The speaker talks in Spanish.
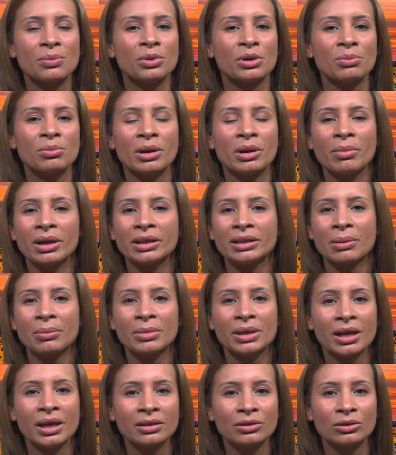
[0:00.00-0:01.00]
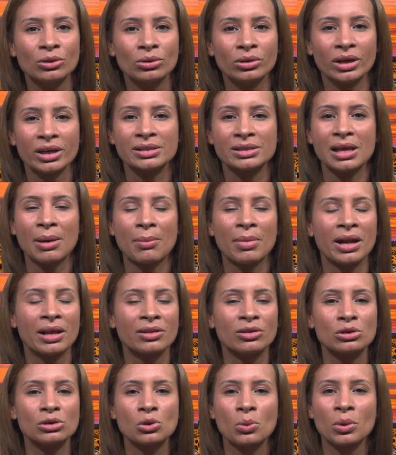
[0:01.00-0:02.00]
el primer mandamiento, que es amar
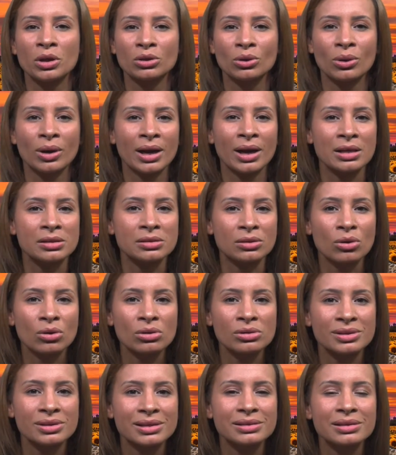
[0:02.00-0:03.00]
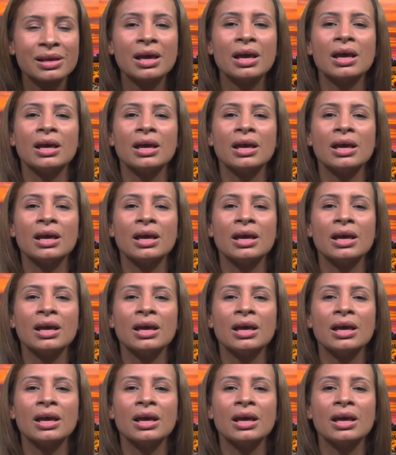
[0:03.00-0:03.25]
a Dios sobre todas las cosas.